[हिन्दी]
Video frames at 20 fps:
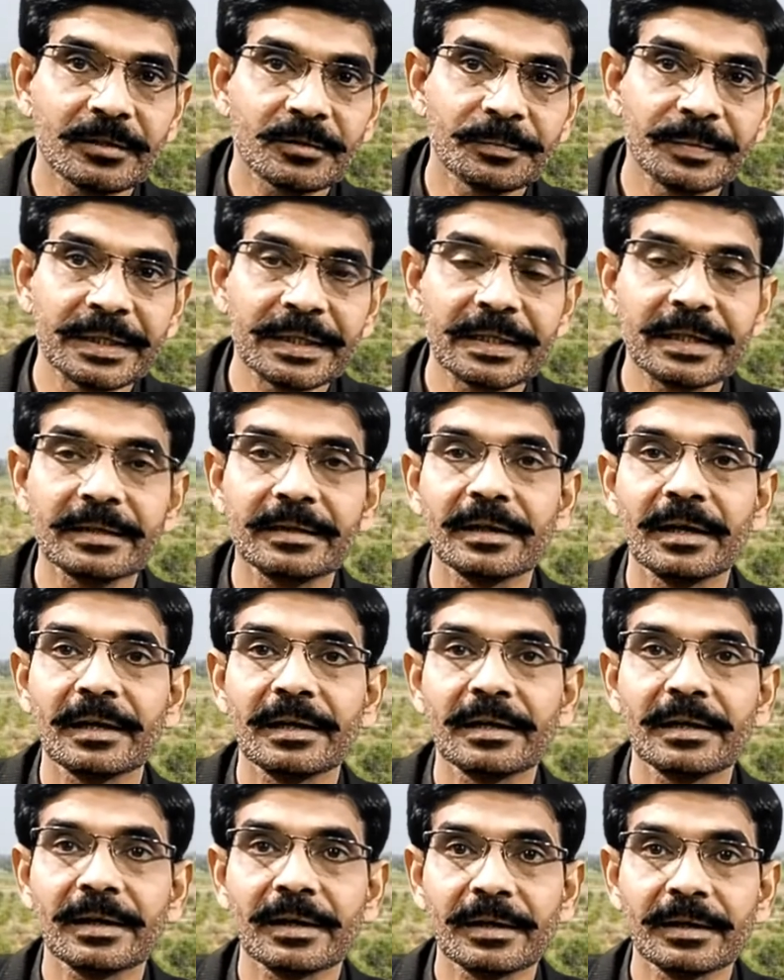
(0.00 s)
ज़मीन की
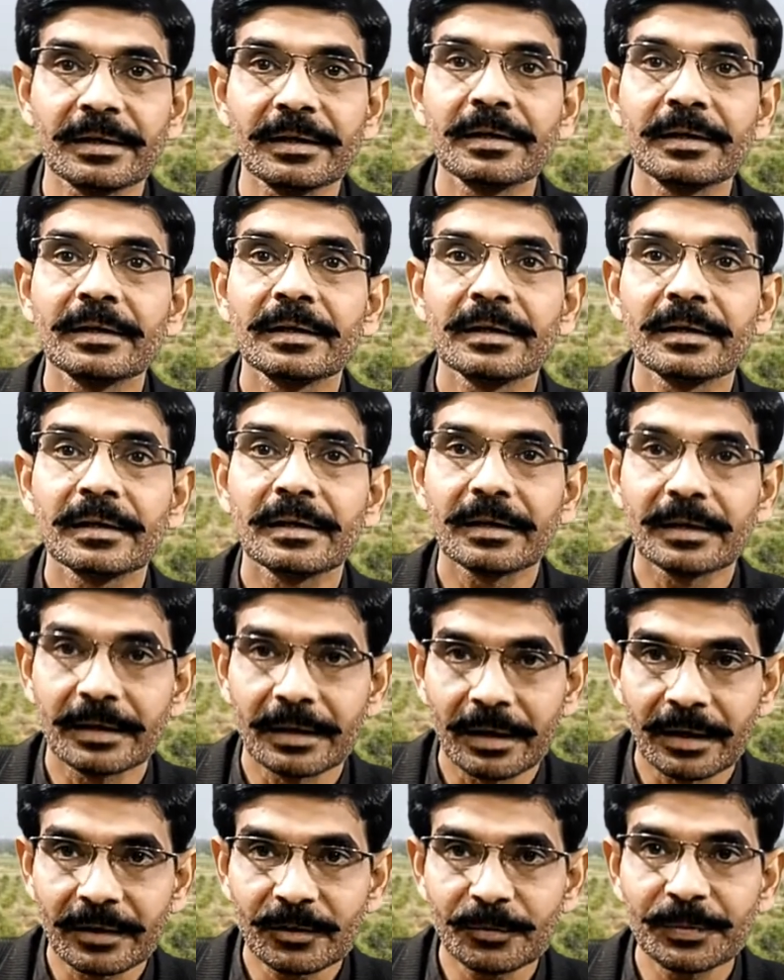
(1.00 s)
तैयारी करनी
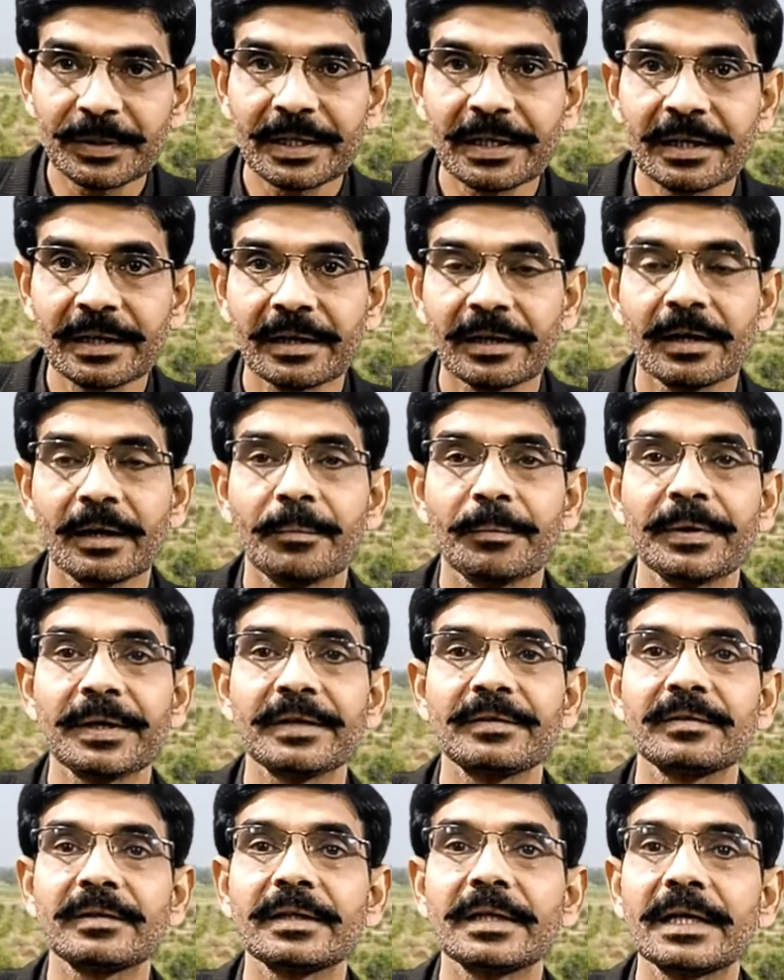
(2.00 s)
लाजमी है अगर आपने
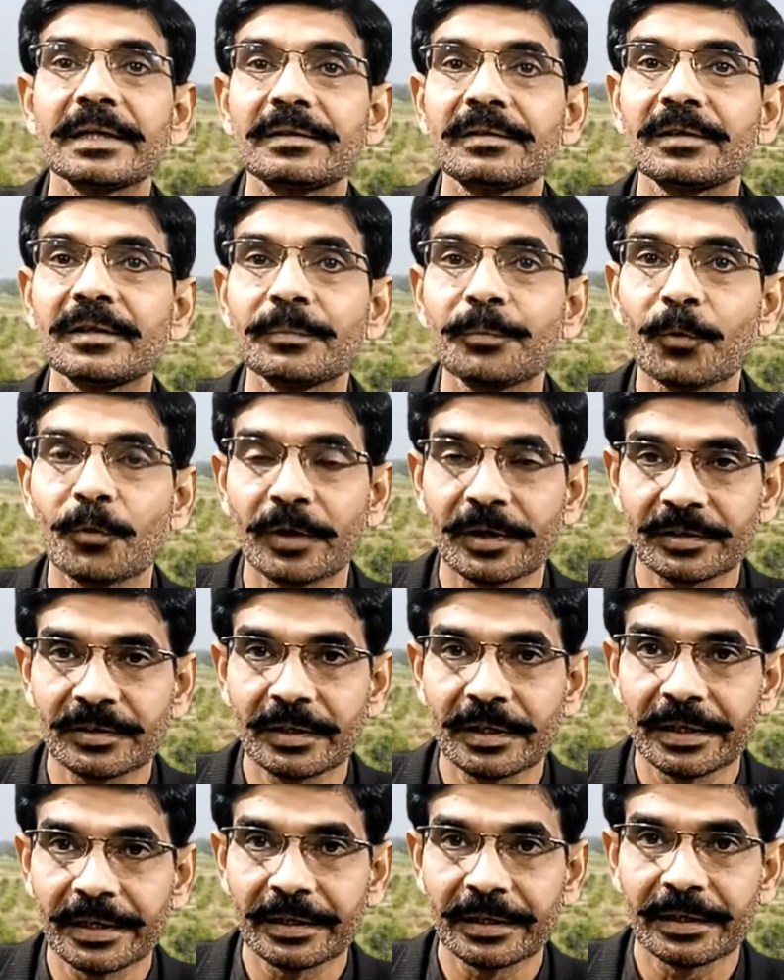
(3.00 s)
इसकी अच्छी
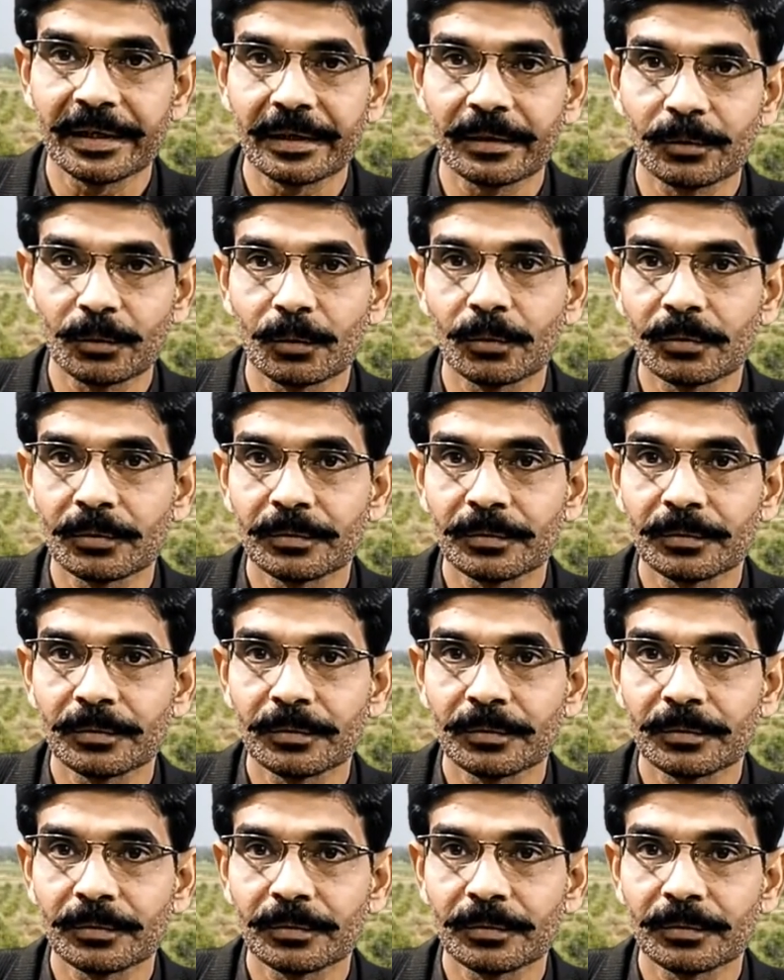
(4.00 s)
प्रोडक्शन लेनी है तो